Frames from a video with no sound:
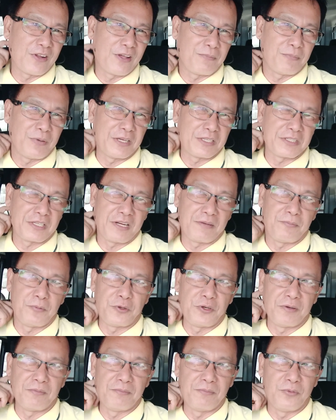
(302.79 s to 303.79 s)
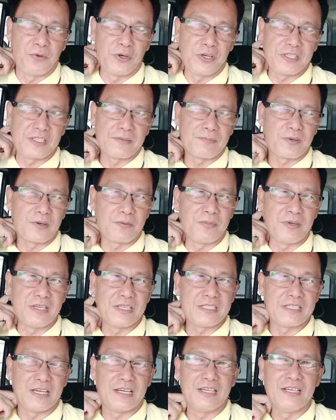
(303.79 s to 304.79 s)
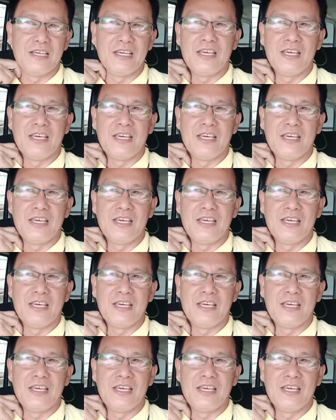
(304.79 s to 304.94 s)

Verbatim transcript: napakasarap po ng buhay sa probinsya